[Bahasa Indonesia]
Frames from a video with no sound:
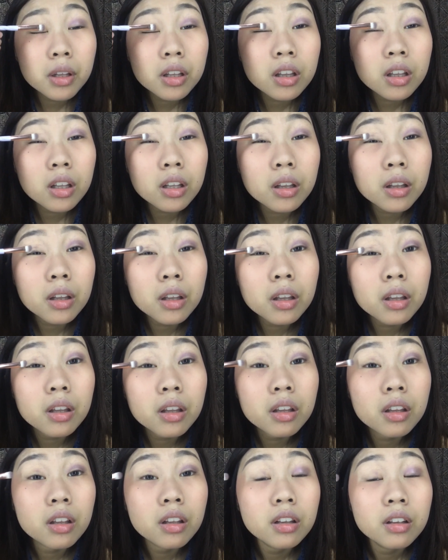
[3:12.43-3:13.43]
lanjut
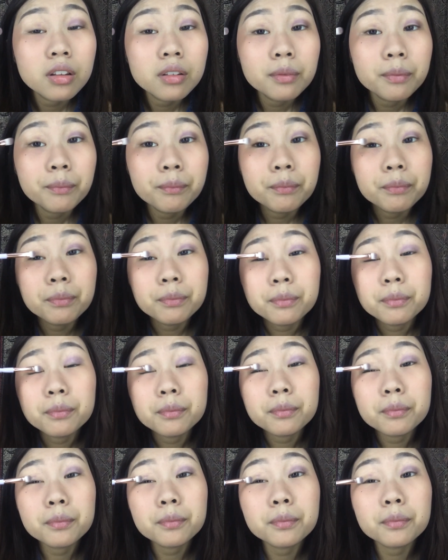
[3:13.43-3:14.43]

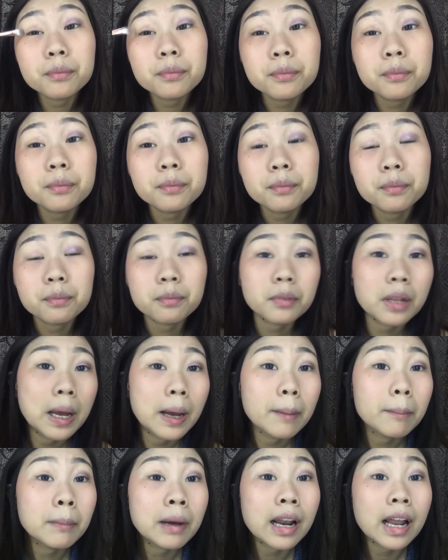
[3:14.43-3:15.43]
hmm
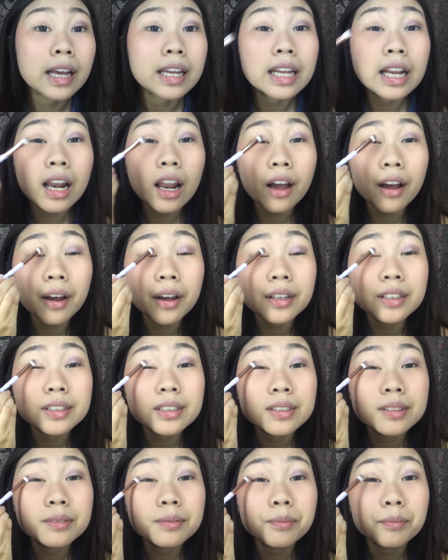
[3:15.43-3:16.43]
malah hilang guys
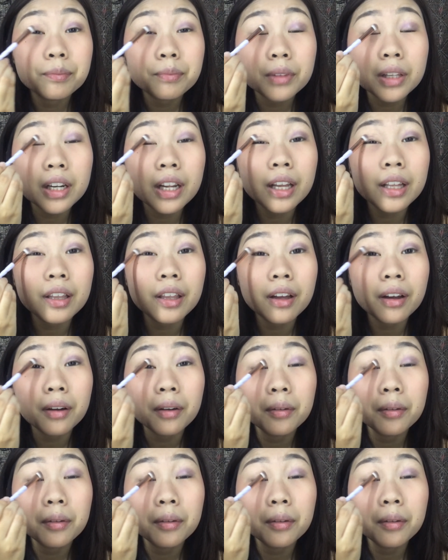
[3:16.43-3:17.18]
ternyata